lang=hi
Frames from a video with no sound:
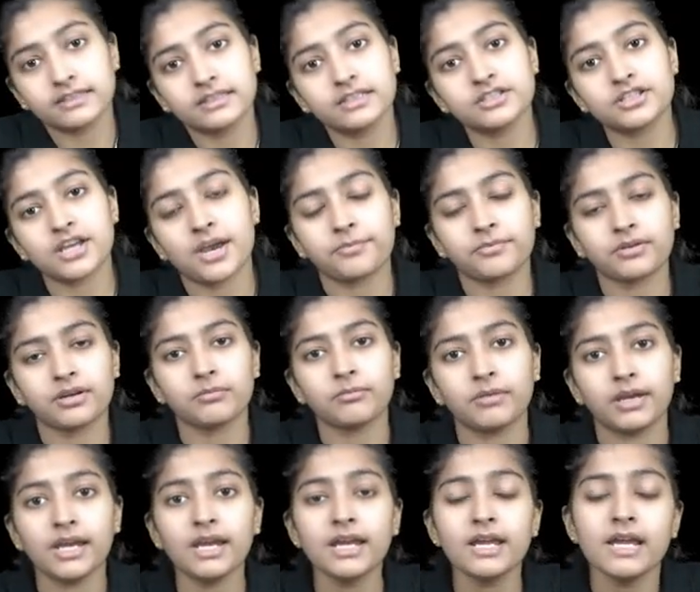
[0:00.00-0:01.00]
इसी चैप्टर
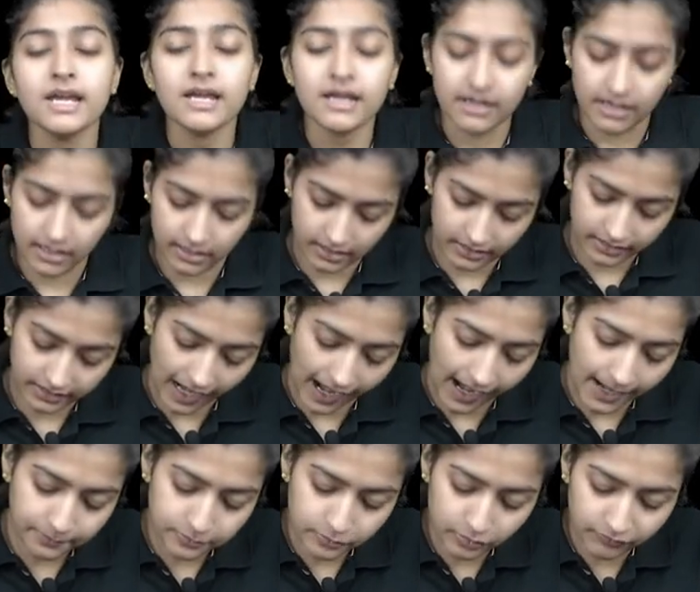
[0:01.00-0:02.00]
में
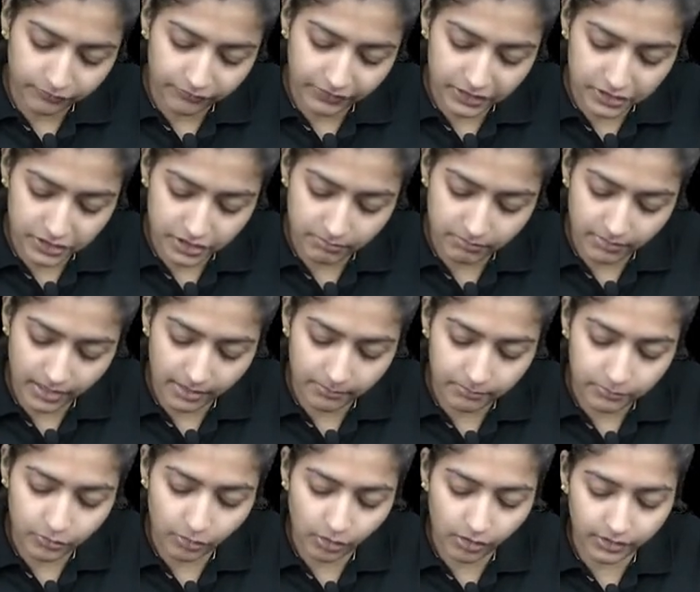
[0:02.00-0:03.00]
टाइप्स ऑफ फ्रिक्शन में
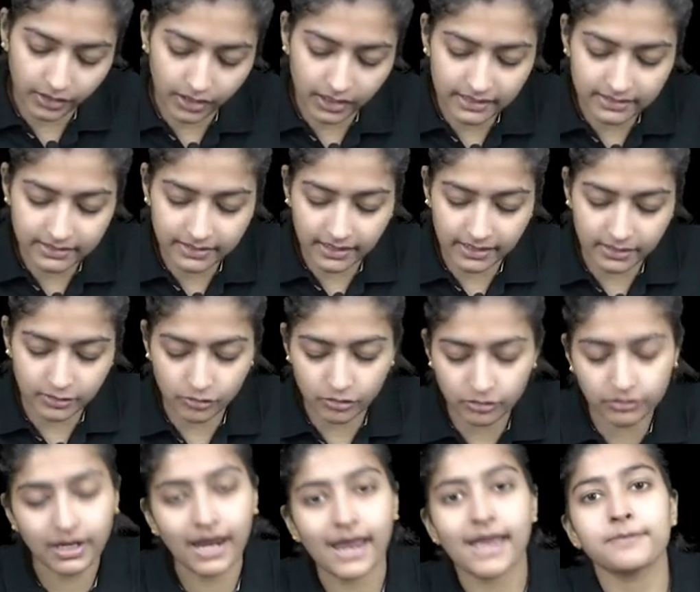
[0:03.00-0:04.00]
हम टोटल इसके जो
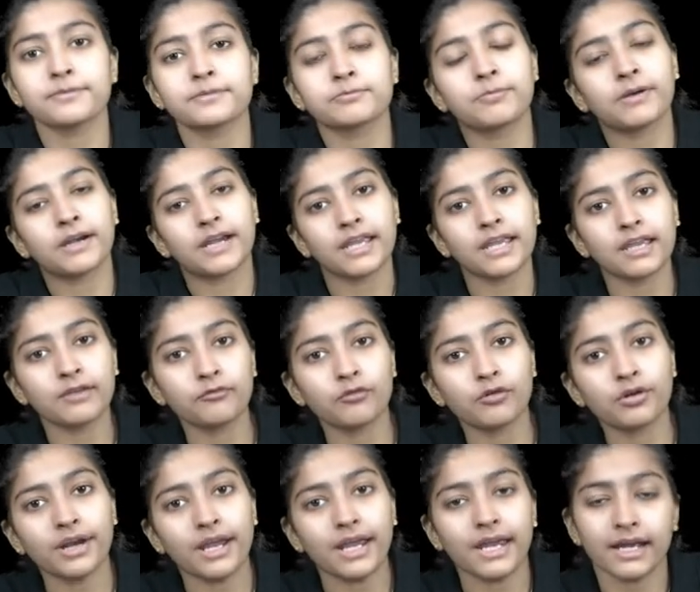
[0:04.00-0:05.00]
टाइप्स पढ़ेंगे
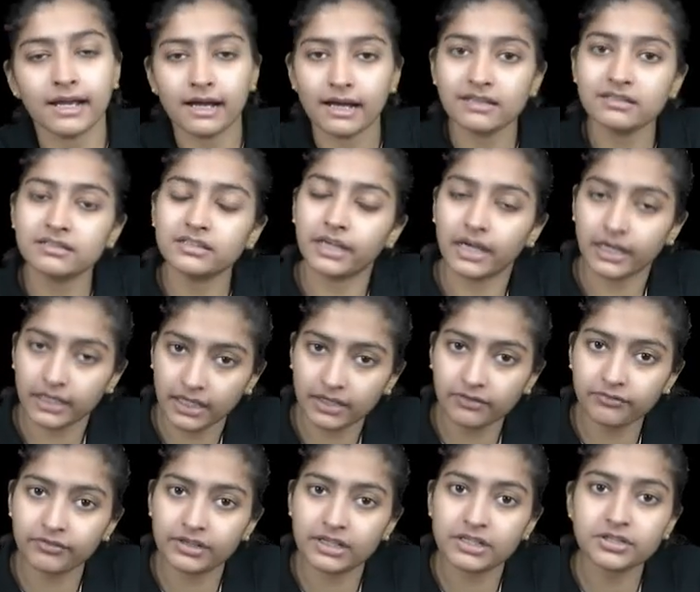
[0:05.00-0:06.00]
वो रहेगा
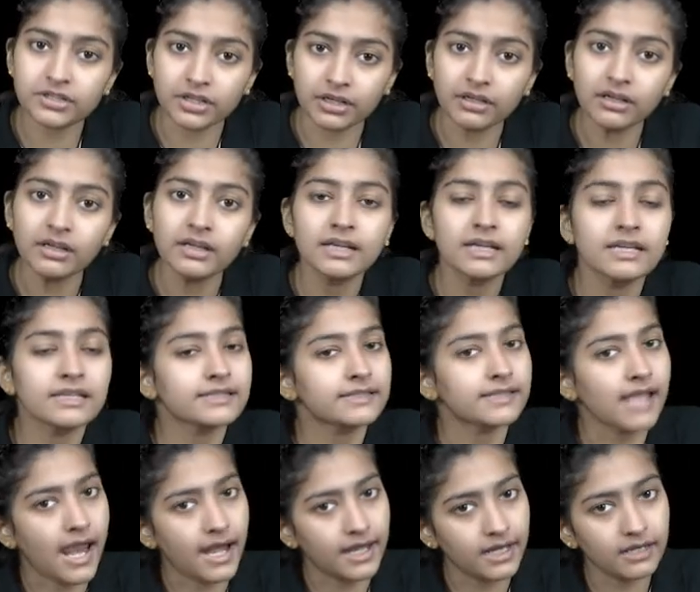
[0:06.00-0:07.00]
स्टेटिक फ्रिक्शन
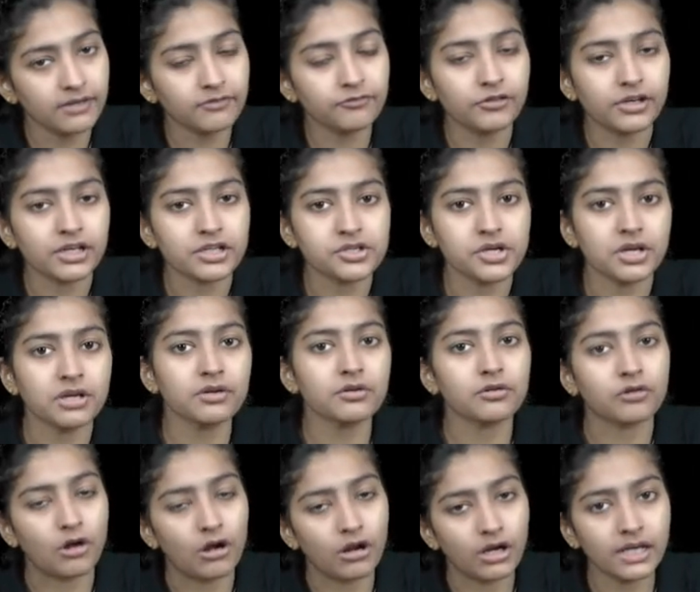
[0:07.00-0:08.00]
स्लाइडिंग फ्रिक्शन
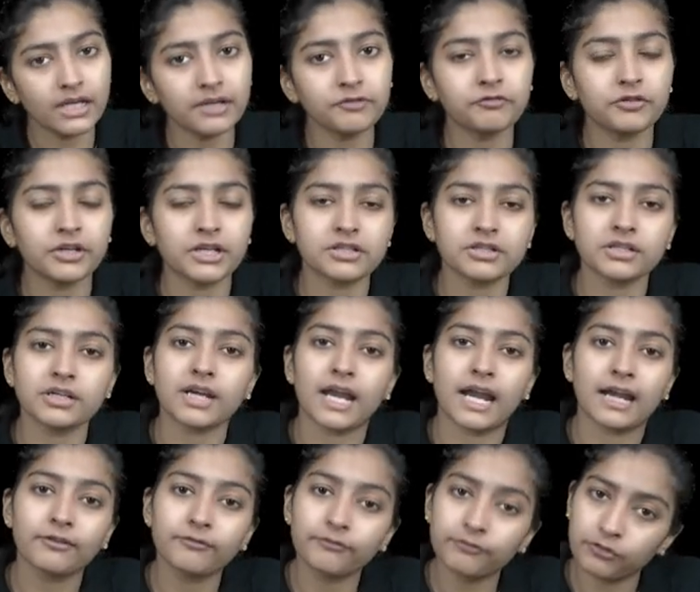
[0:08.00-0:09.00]
रोलिंग फ्रिक्शन
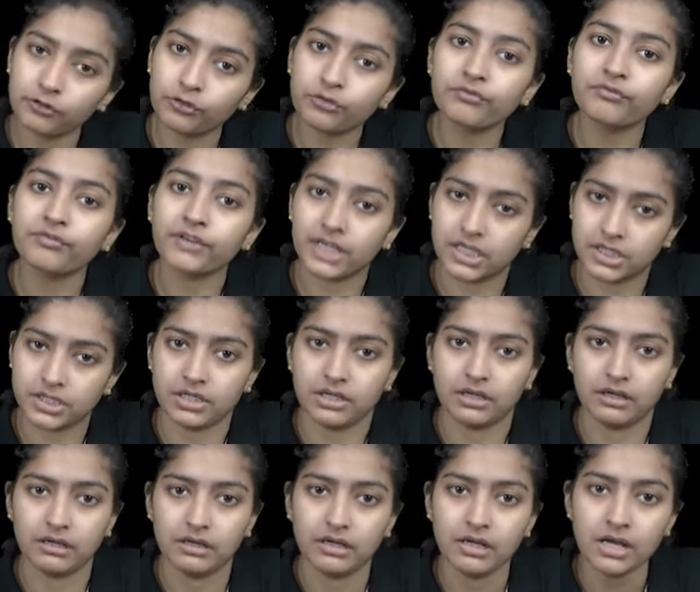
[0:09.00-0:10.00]
एंड फ्लूड फ्रिक्शन